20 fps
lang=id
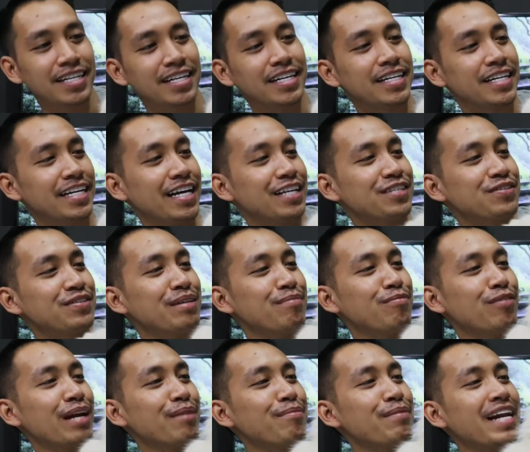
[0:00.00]
dia sudah
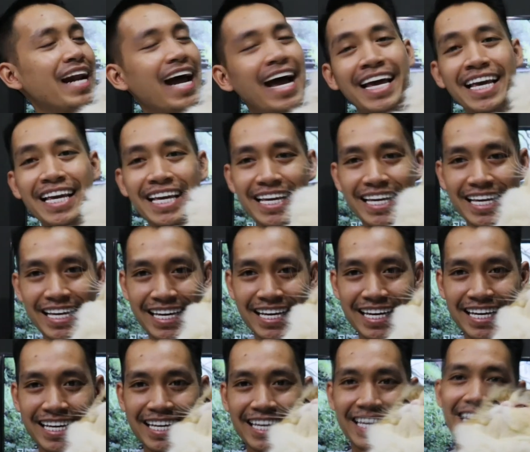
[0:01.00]
mulai birahi,
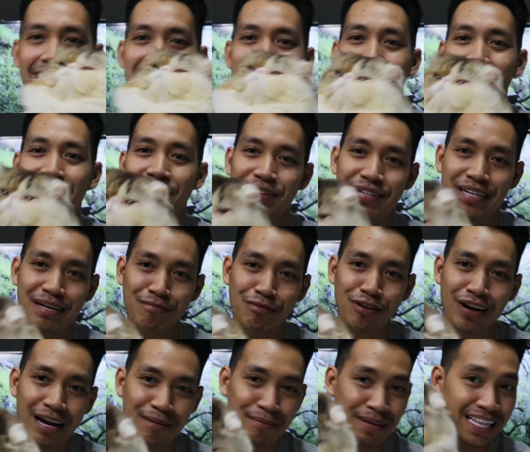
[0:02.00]
udah
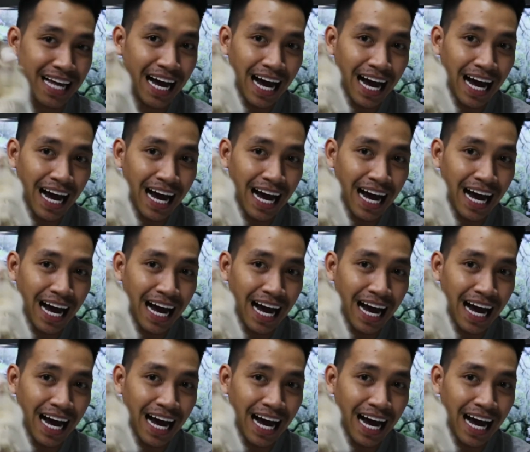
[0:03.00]
mulai minta